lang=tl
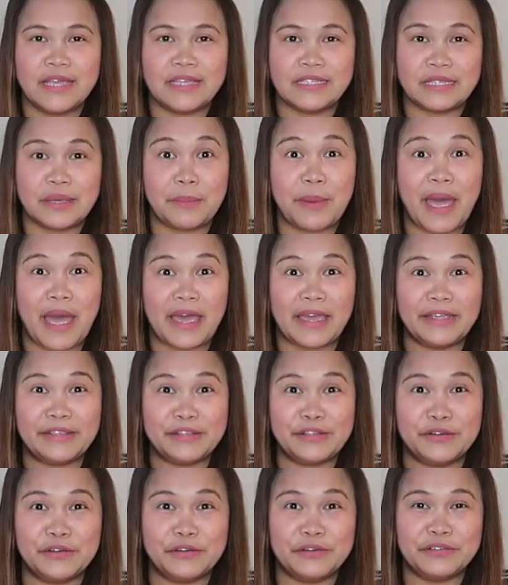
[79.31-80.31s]
sa bahay
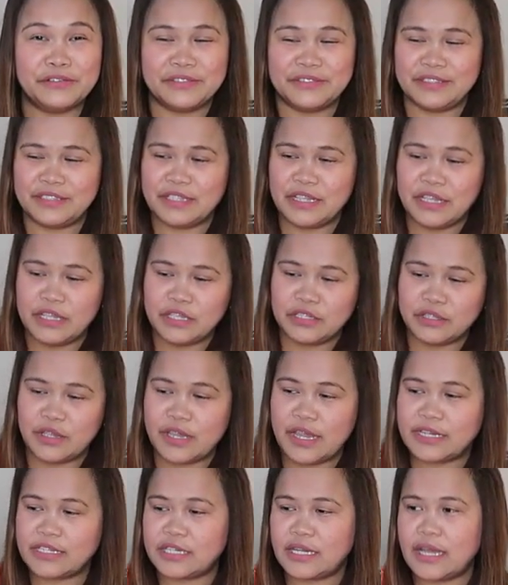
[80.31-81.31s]
nyo. So,
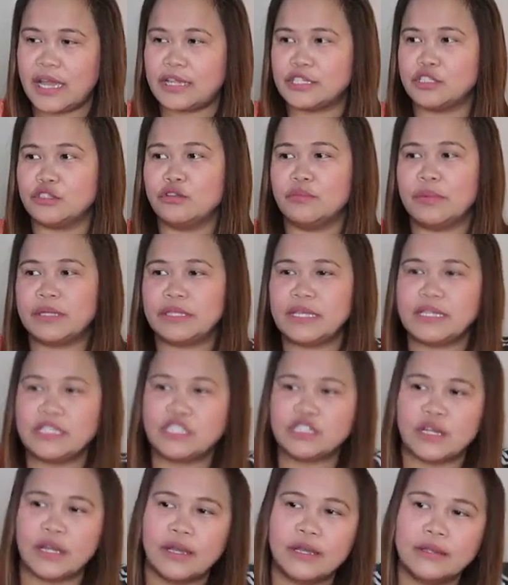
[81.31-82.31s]
ayan siya guys. Dumating
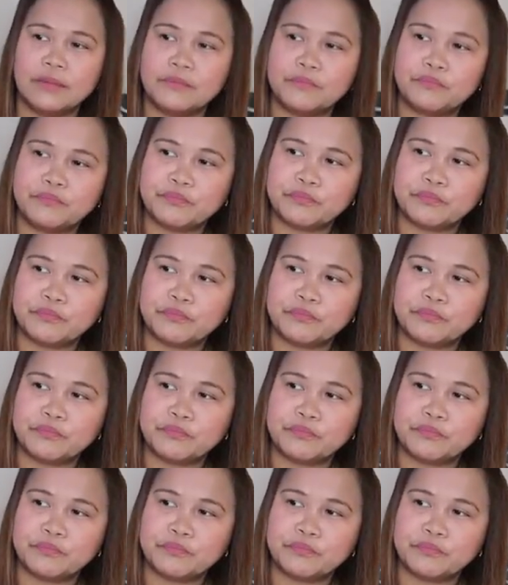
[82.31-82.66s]
siya.